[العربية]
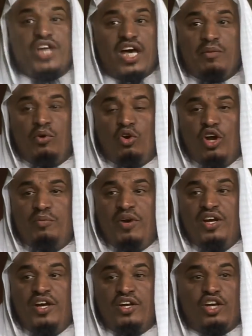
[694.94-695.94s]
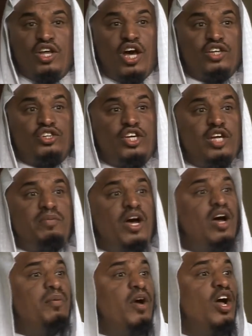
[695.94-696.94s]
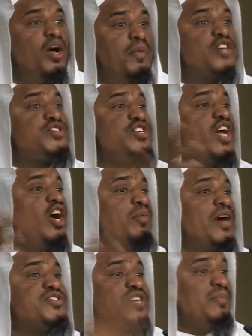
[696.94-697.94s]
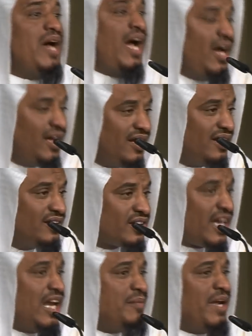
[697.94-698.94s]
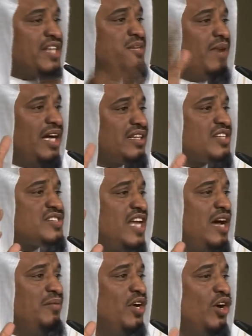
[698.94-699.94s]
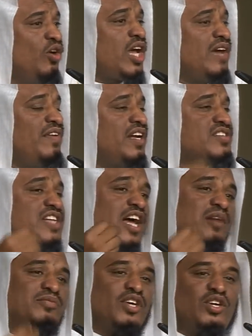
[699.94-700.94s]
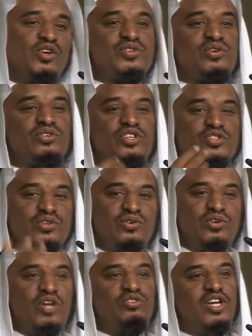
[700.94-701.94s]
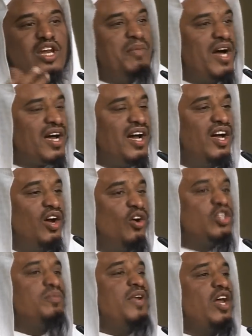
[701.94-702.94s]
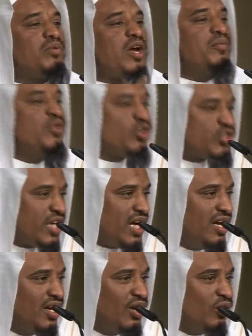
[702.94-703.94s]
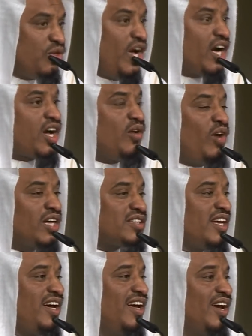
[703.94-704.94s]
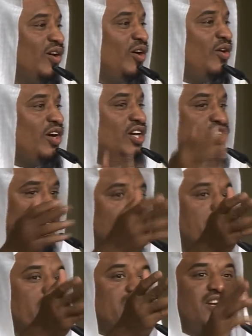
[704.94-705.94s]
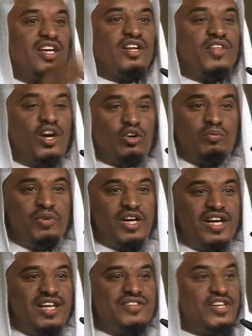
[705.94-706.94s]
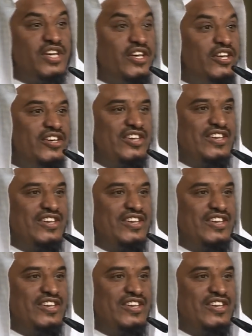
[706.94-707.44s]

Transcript: استغربوا قالوا يعني هالدين بهالسعه وبهالسماحه تكلمنا عن سماحة الإسلام وكيف الإسلام دين يسر ودين سهولة ودين لباقة وجبنا لهم كم نكتة وضحكوا حتى أشوف البريطانيين يضحكون بإنجليزي